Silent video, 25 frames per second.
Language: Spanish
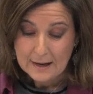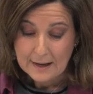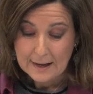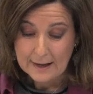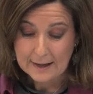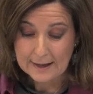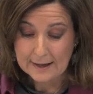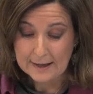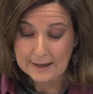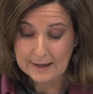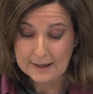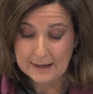
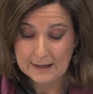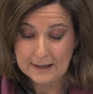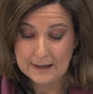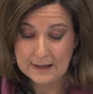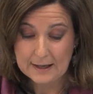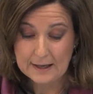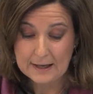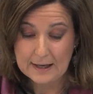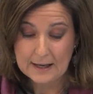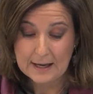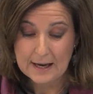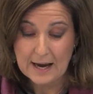
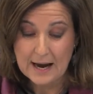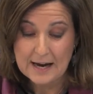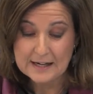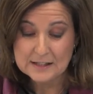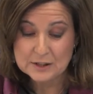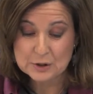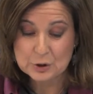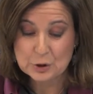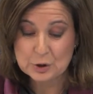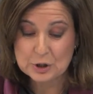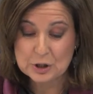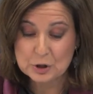Eh, a
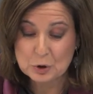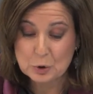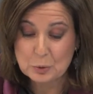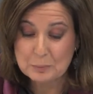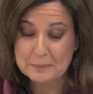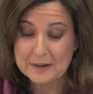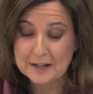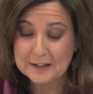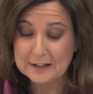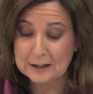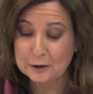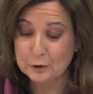esto se
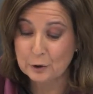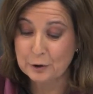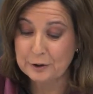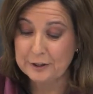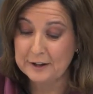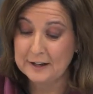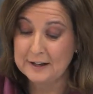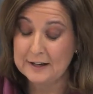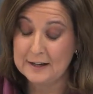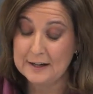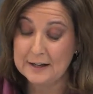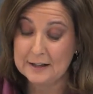suma que el
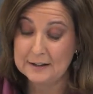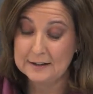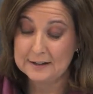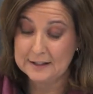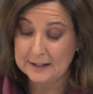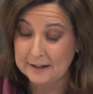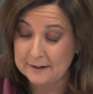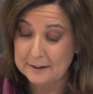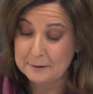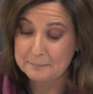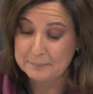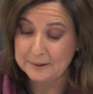concejal
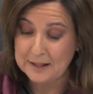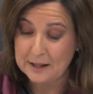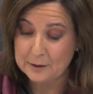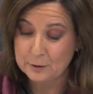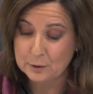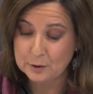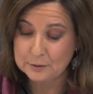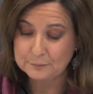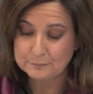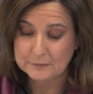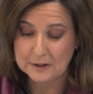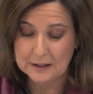Diar de
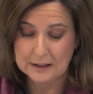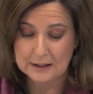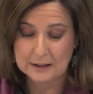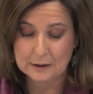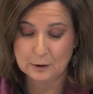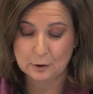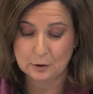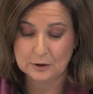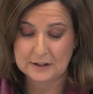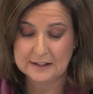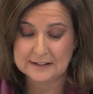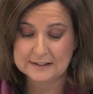Prado, en
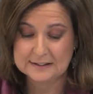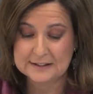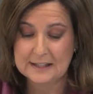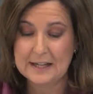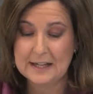lo que es